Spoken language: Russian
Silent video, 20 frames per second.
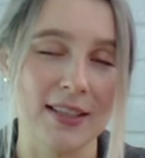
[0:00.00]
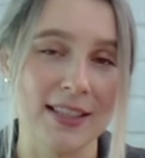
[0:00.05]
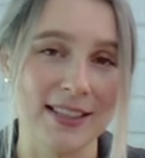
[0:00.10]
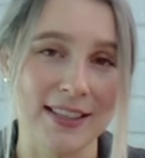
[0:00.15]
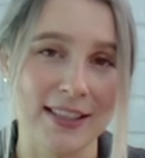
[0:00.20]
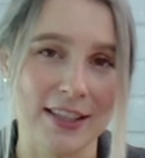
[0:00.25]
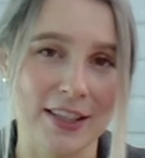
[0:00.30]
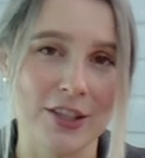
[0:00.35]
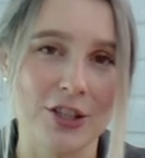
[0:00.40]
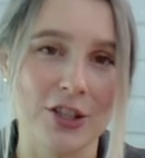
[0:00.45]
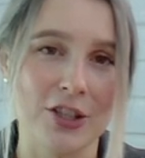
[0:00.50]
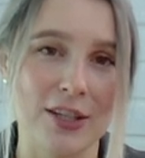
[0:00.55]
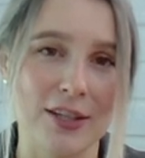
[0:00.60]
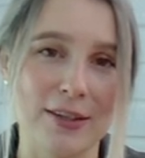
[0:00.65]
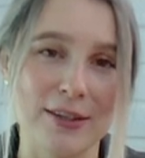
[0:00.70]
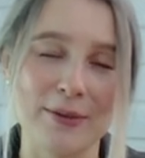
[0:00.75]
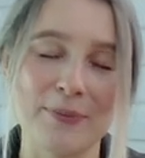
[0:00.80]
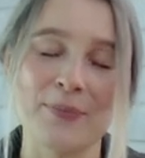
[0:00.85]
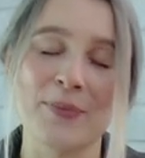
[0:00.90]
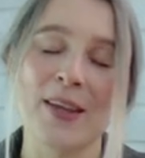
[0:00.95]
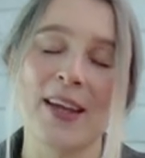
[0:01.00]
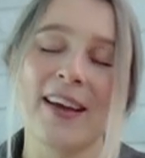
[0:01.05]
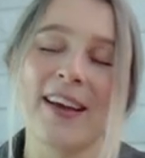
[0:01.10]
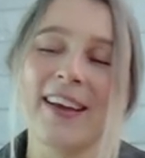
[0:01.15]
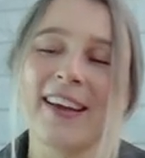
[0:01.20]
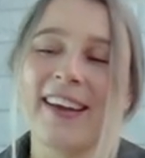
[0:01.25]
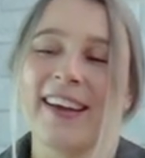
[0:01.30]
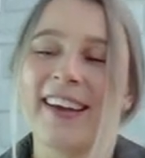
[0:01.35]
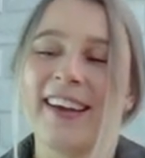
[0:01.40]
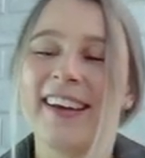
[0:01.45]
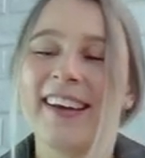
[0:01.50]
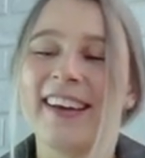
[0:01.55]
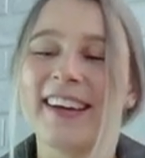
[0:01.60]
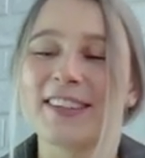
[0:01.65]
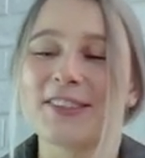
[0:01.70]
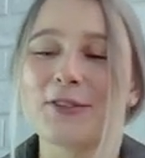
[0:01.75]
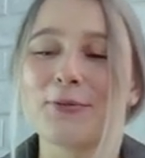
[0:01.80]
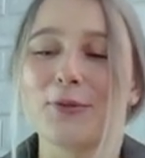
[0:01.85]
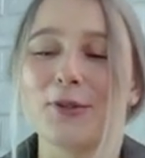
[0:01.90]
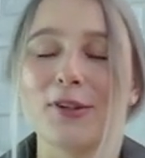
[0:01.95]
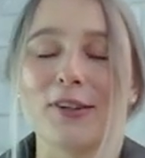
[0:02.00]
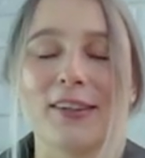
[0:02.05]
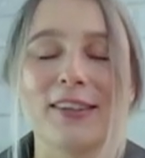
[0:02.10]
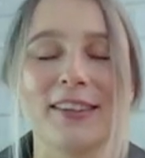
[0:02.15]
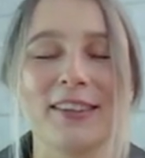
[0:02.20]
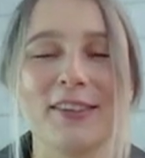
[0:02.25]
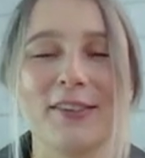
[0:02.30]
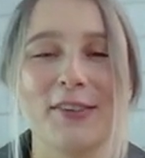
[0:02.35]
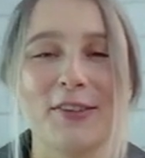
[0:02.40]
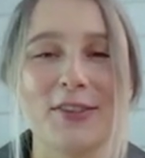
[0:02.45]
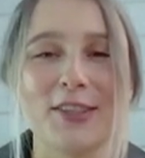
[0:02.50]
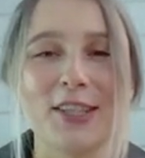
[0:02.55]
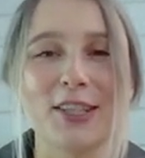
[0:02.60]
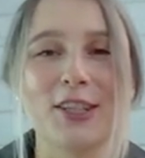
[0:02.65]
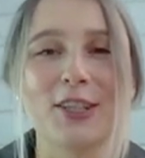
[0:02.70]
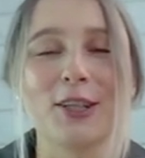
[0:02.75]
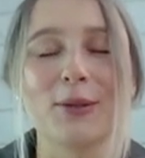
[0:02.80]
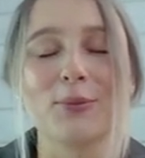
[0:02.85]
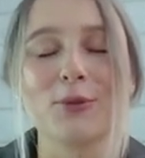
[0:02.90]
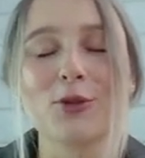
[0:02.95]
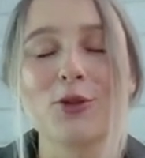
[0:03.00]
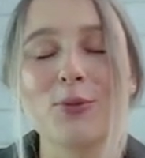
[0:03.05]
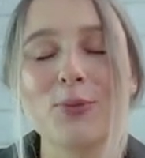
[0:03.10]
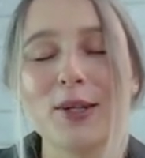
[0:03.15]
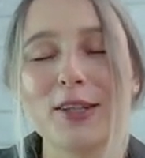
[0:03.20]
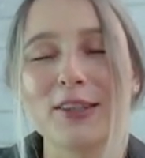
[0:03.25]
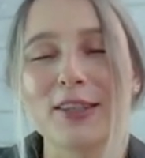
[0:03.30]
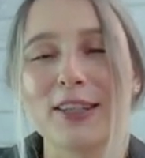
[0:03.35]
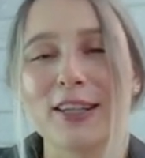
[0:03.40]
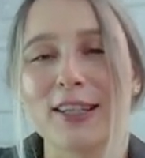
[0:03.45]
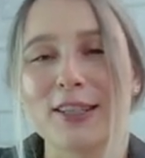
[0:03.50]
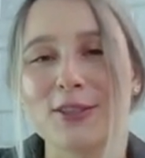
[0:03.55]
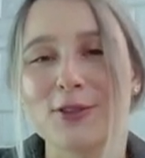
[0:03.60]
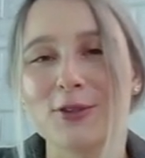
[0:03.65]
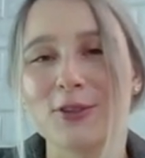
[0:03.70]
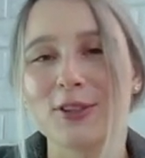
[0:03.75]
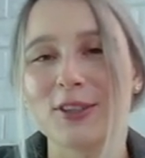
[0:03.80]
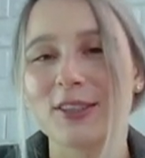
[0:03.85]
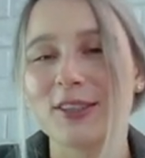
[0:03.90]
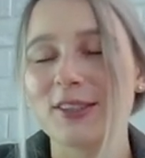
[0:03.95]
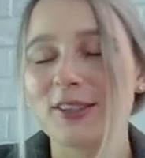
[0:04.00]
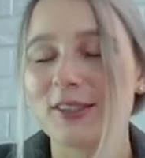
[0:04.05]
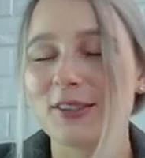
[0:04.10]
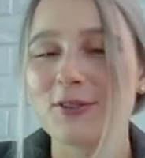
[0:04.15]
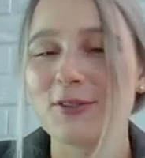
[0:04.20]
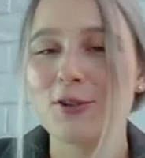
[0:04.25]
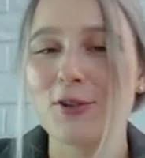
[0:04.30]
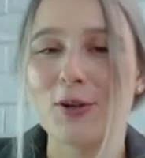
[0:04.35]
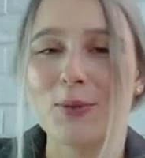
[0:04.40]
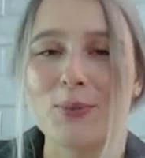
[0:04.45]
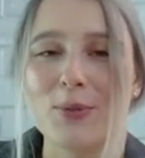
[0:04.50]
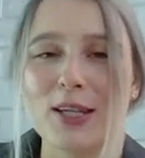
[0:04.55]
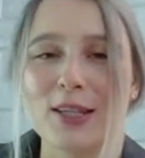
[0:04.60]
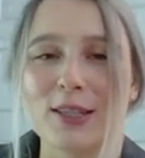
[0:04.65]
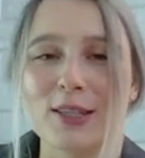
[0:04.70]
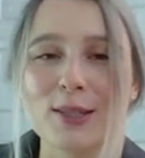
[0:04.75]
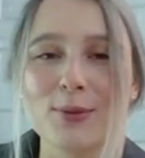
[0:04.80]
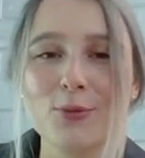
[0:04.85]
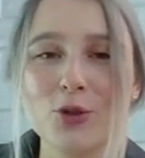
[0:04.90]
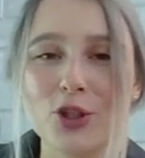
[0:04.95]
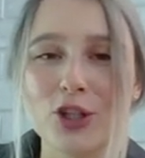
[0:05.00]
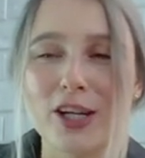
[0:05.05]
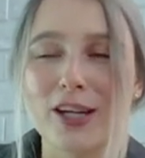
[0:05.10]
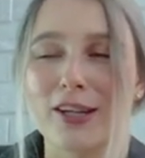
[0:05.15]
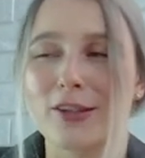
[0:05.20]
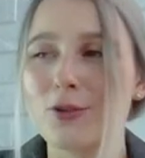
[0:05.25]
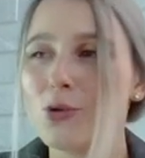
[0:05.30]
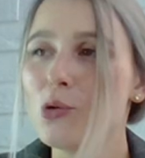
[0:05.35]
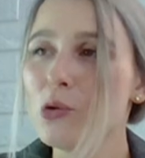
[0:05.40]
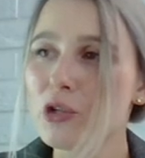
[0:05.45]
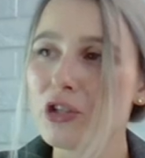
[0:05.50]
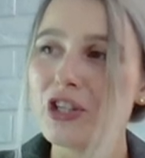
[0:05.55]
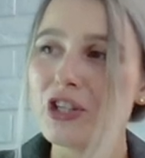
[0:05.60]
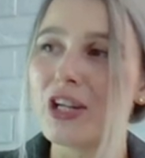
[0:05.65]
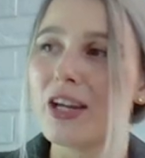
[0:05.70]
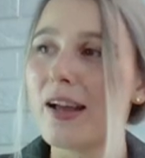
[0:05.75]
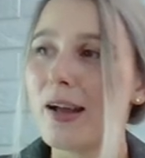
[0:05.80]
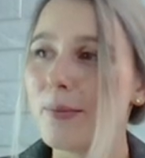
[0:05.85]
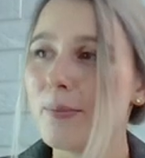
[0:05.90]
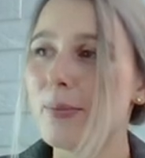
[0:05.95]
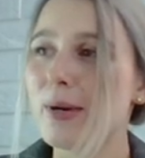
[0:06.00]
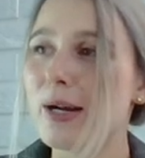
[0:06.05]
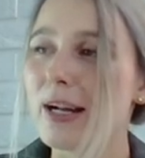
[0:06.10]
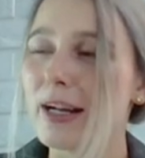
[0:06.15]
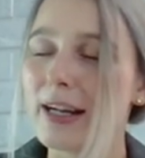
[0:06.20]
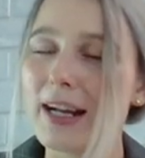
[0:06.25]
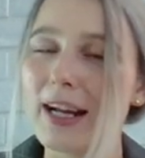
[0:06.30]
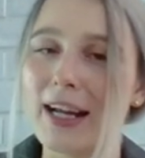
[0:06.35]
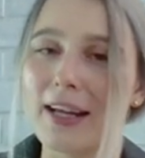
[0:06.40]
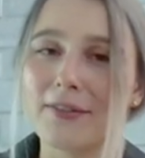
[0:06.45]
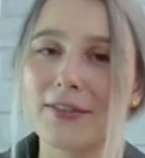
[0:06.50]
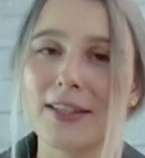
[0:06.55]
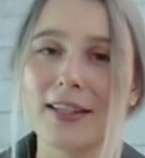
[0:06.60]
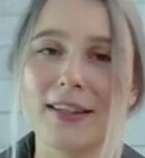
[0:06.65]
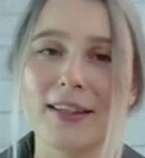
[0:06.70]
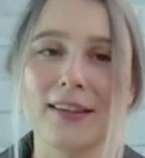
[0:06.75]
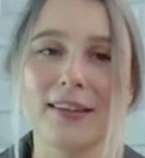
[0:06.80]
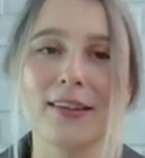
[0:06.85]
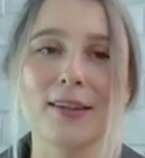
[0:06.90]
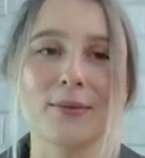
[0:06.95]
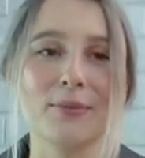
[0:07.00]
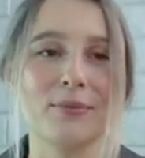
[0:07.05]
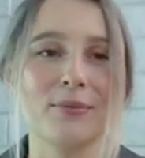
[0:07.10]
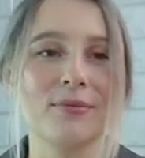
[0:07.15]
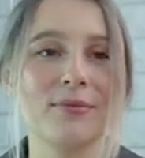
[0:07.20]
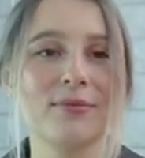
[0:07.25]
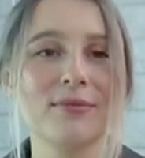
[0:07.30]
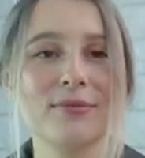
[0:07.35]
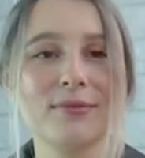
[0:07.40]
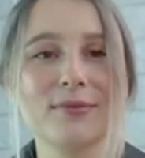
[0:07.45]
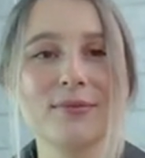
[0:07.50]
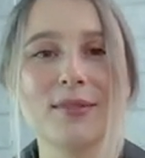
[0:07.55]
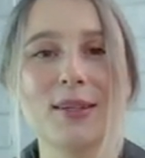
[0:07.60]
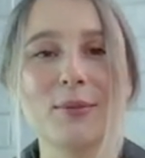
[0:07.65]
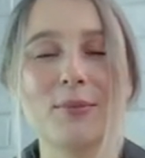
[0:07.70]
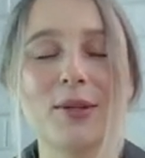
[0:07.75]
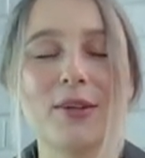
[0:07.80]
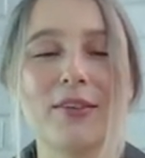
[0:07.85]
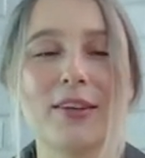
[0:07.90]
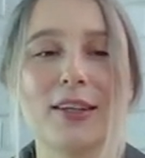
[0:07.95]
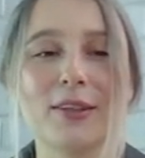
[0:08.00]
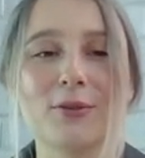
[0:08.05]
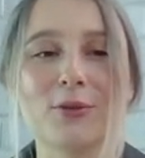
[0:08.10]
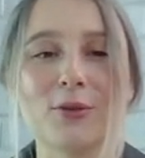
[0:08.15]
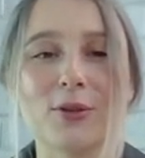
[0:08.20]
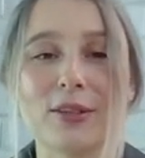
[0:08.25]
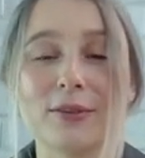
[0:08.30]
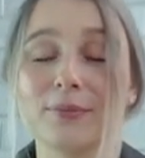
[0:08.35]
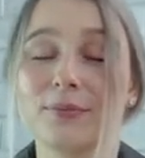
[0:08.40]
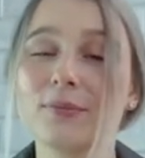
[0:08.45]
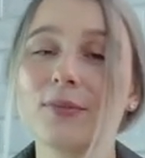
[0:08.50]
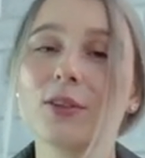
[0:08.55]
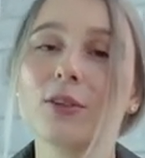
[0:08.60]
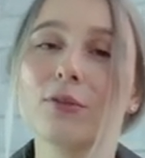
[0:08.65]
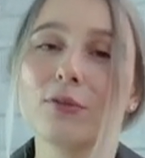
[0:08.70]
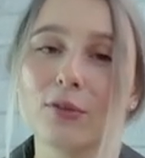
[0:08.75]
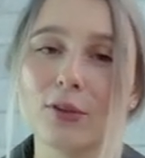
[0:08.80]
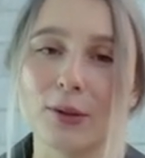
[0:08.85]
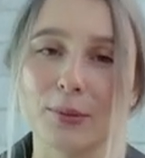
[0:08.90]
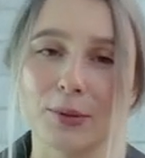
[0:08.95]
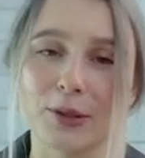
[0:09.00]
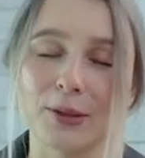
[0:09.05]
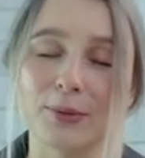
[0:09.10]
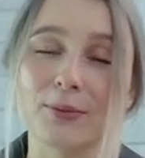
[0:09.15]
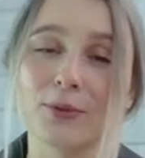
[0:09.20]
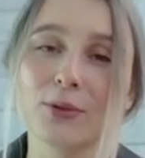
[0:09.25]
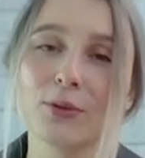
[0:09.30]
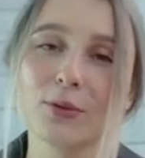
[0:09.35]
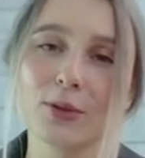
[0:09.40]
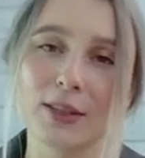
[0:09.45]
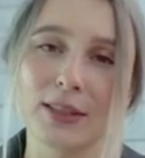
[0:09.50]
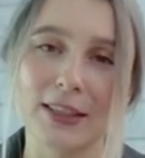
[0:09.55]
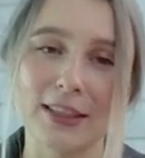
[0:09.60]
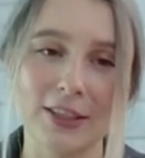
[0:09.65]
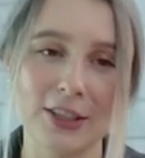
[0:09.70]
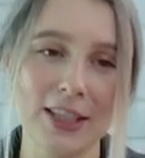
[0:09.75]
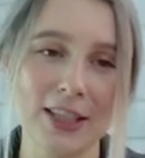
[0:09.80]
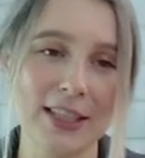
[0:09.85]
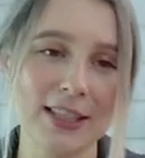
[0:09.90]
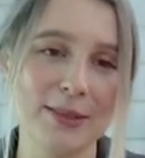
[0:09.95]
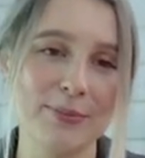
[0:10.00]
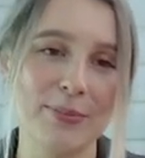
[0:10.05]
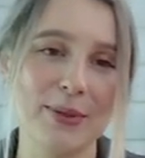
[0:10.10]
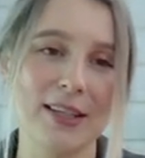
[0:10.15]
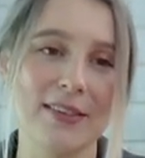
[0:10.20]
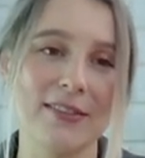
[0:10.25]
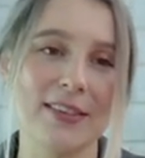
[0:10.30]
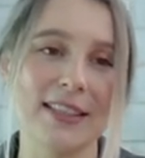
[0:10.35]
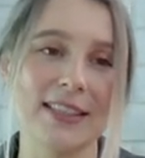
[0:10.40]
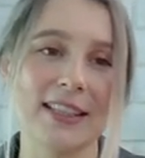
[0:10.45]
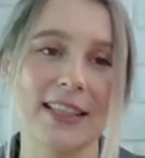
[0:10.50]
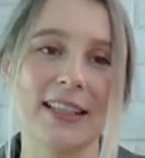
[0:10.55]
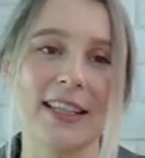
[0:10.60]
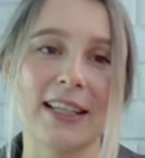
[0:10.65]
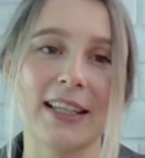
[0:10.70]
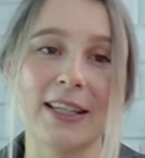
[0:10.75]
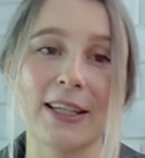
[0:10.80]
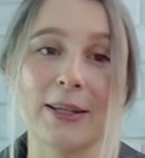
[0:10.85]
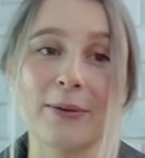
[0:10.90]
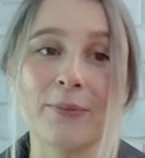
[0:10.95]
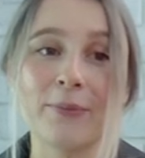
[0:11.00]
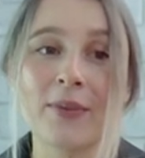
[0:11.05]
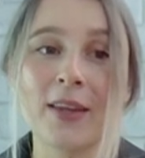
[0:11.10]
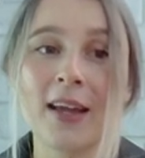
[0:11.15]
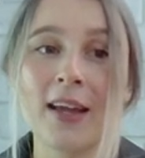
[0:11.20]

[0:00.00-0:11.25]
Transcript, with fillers: сокращение особенно э, во всяких там документах казенных, э, все время меня это смущает, УЧ, БГ, всякие там аббревиатуры. Ну, в общем, устная часть, первое задание.